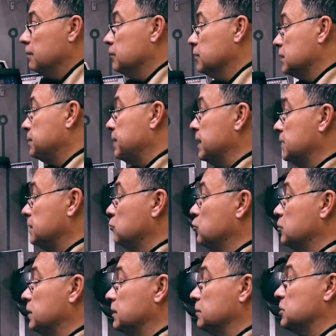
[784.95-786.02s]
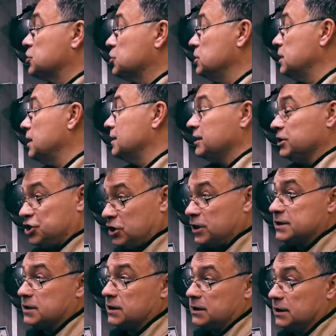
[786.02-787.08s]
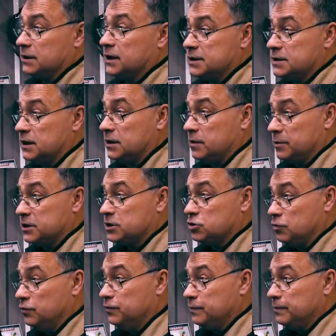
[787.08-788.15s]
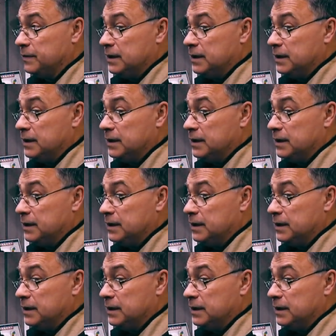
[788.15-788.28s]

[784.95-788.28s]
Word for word: Вот, поэтому эта машина отличается от китайских образцов.